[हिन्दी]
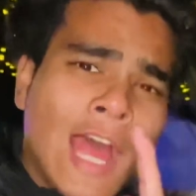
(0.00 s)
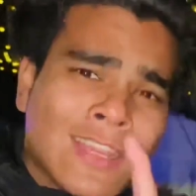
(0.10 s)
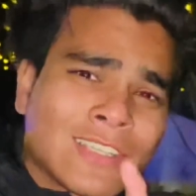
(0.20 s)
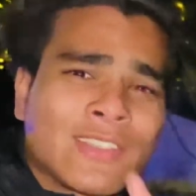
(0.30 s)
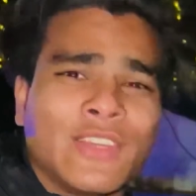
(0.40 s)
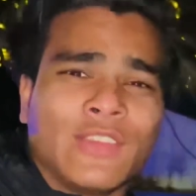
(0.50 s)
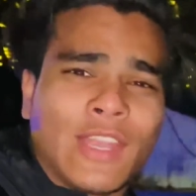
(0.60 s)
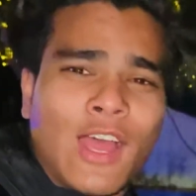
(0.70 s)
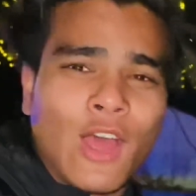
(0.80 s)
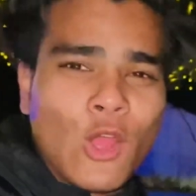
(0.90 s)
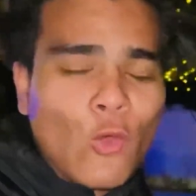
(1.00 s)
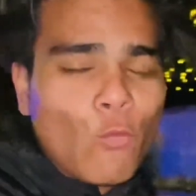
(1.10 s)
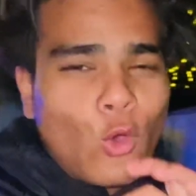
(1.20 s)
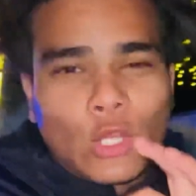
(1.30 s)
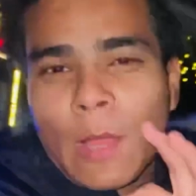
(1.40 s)
लास्ट का सीन था ना
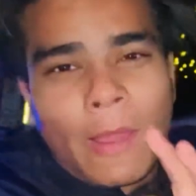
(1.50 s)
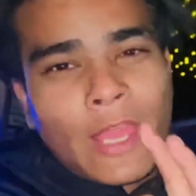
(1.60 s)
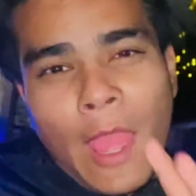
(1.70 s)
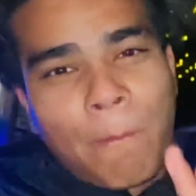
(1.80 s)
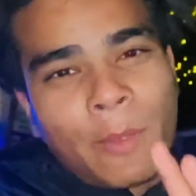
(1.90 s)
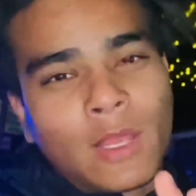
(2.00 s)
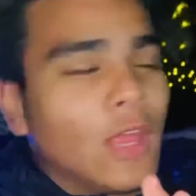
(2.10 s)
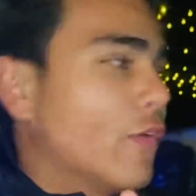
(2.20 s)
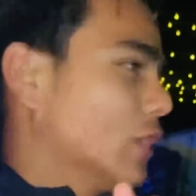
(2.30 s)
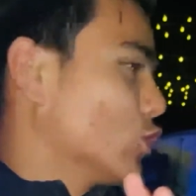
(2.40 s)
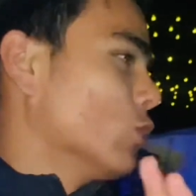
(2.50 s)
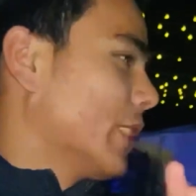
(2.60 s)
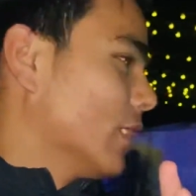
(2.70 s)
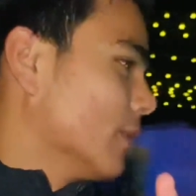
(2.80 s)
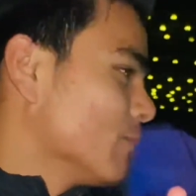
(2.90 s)
वो था भाई एपिक लेवल क्यों भाई